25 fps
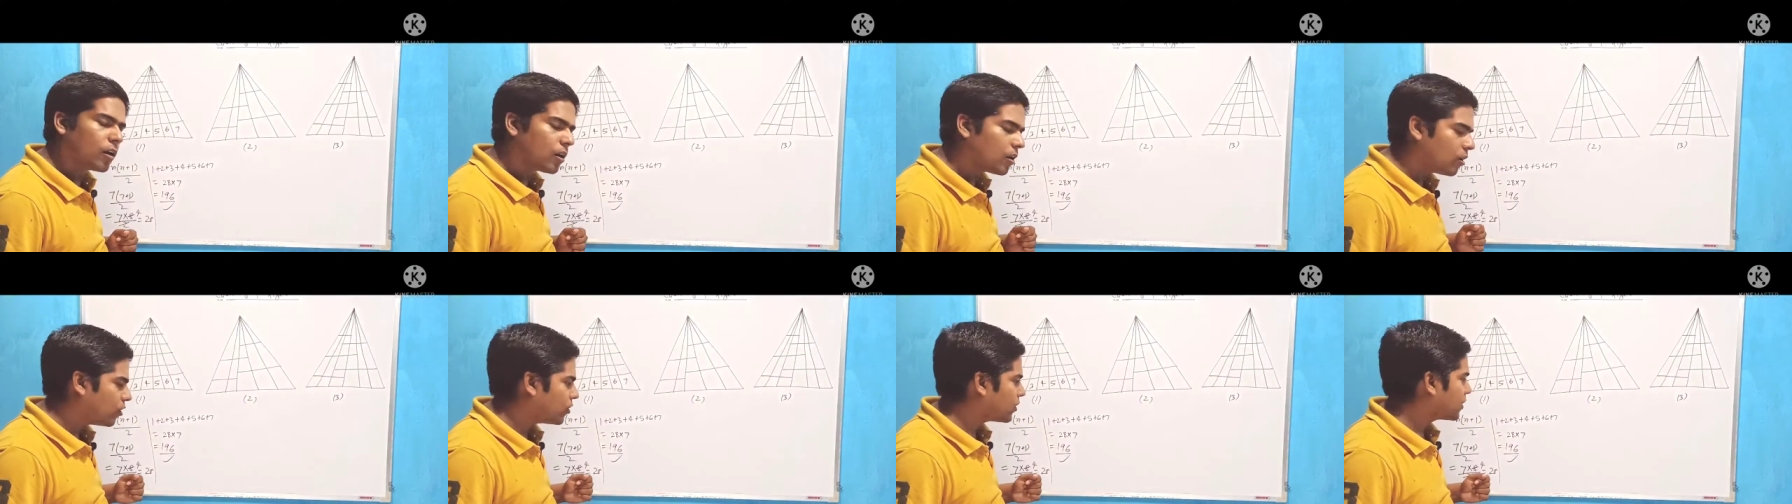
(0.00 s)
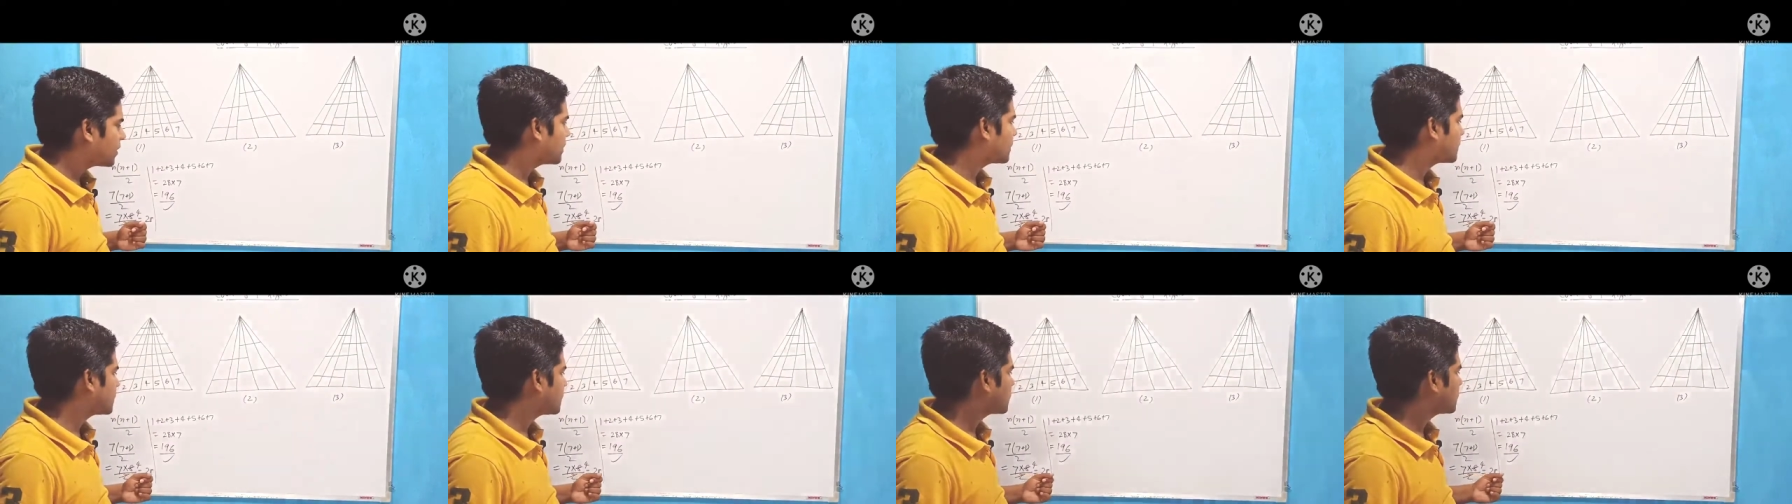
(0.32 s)

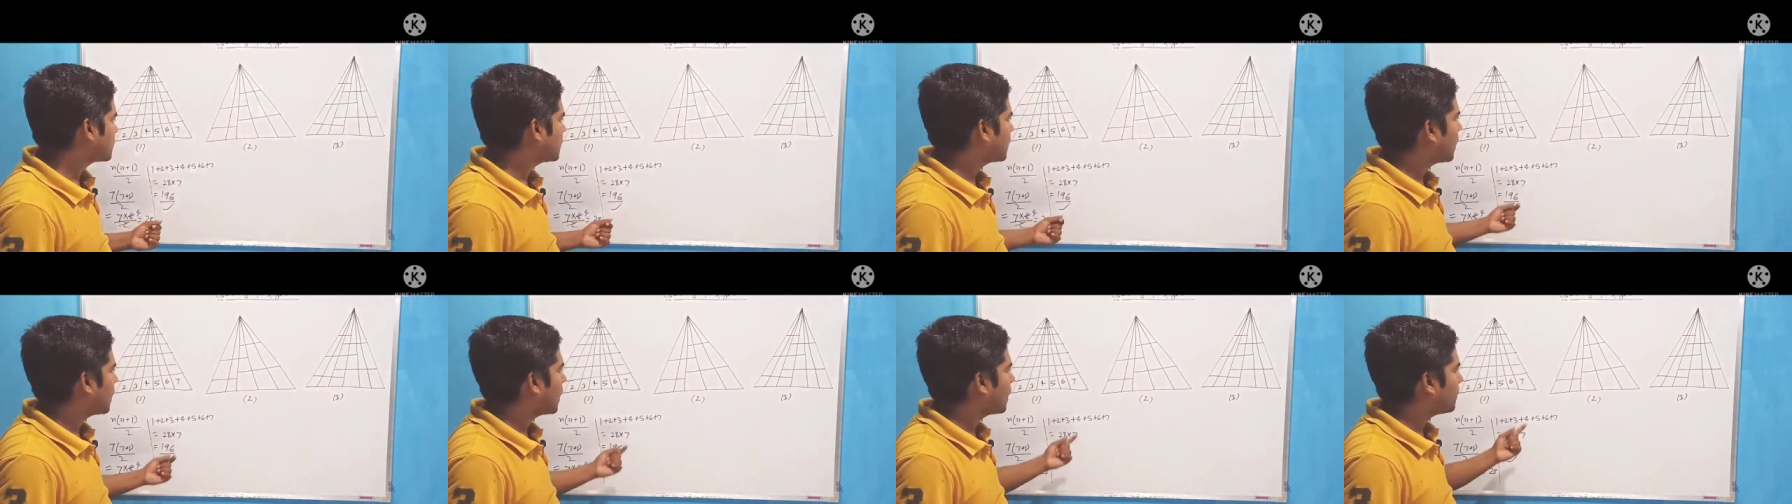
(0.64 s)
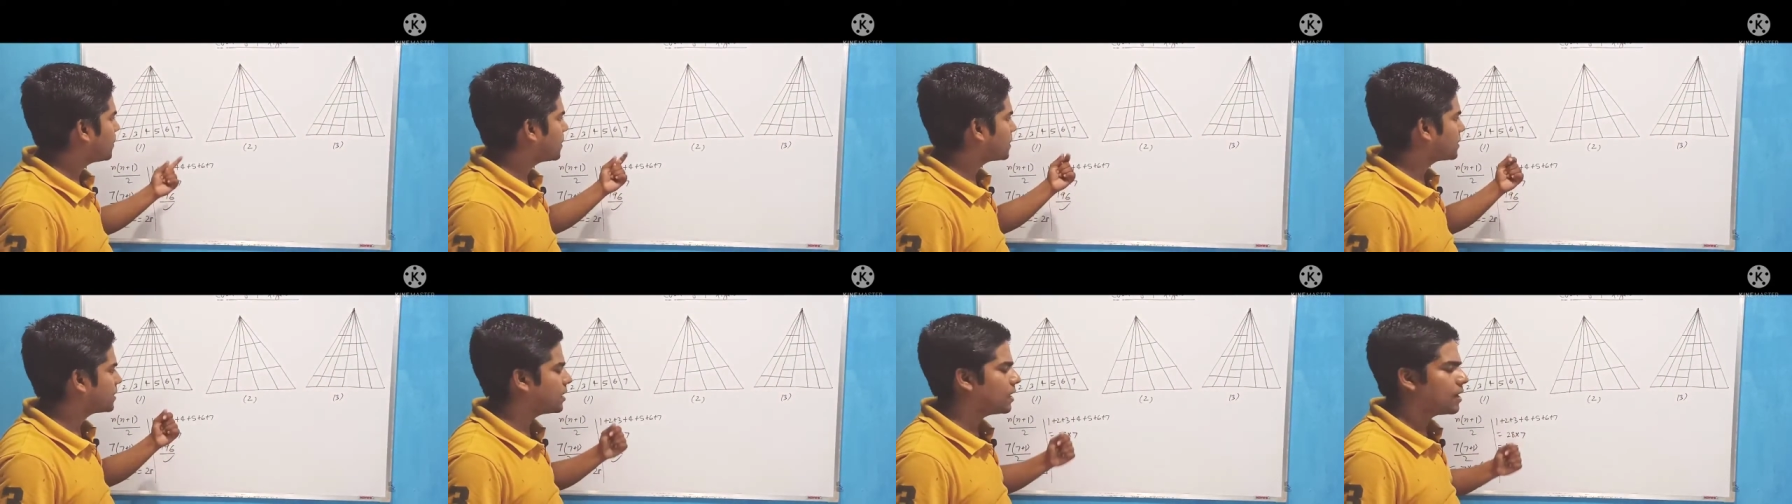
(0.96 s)
काउंट कर सकते हैं अब
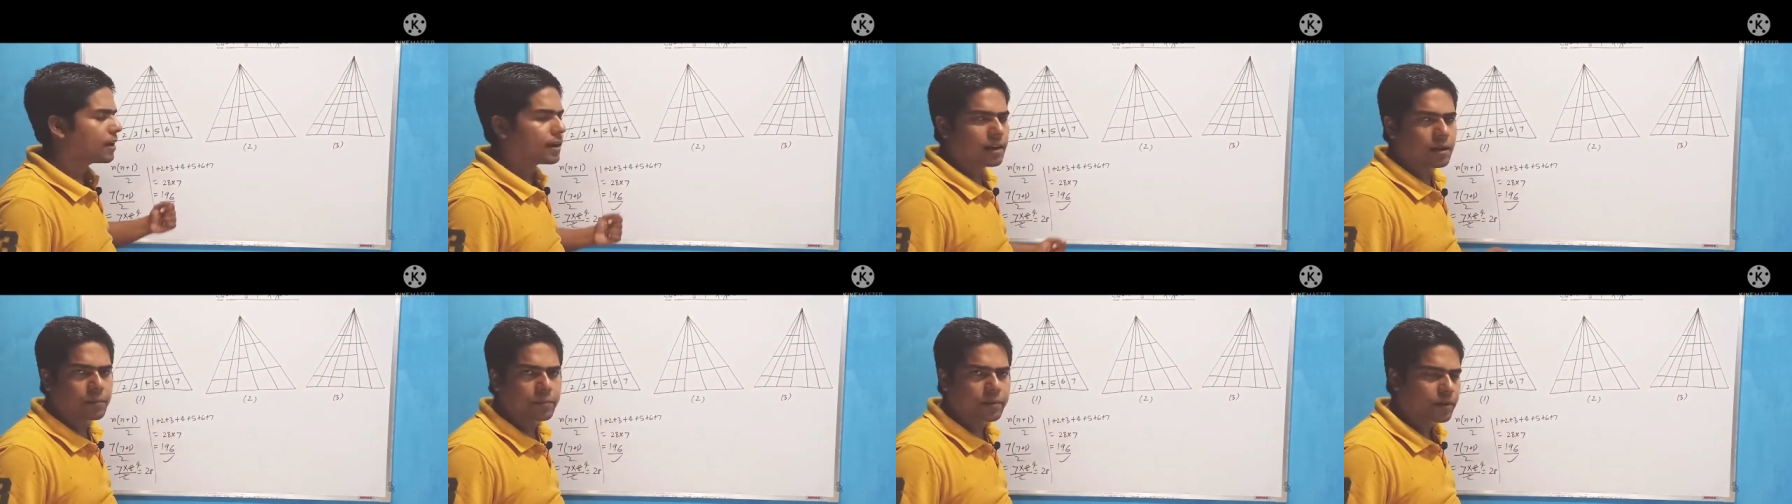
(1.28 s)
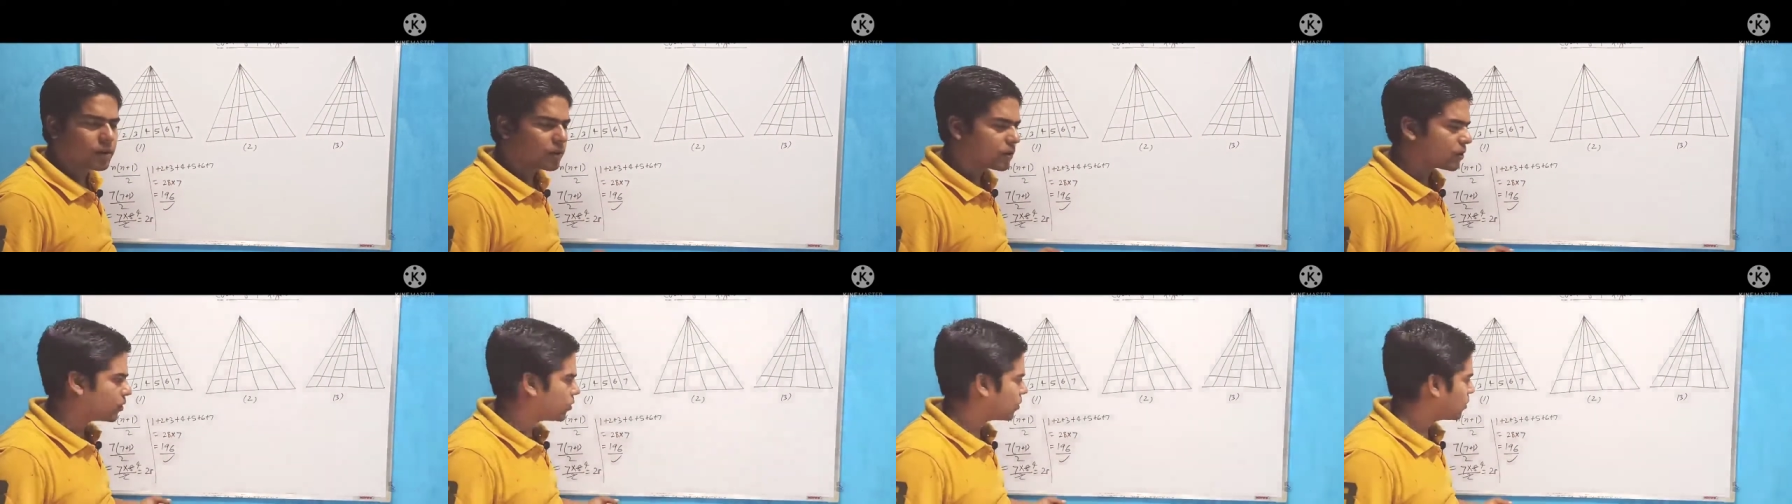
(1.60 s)
बढ़ते हैं अगले
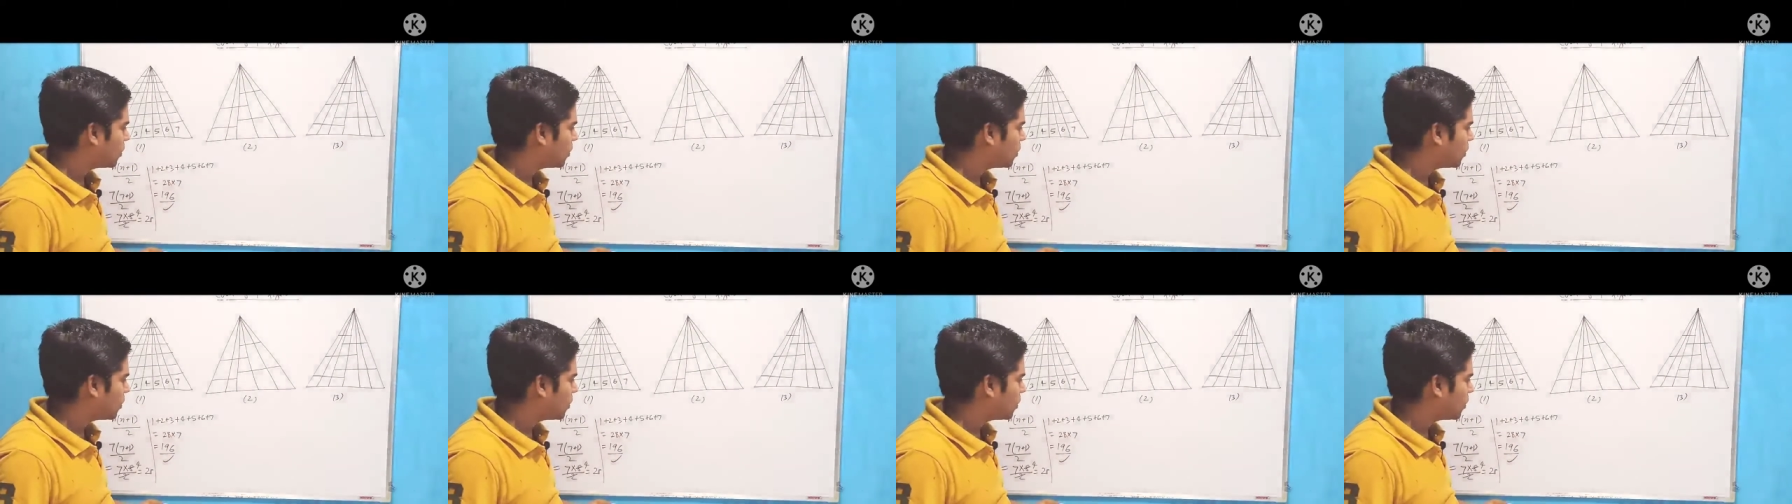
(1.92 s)
फिगर की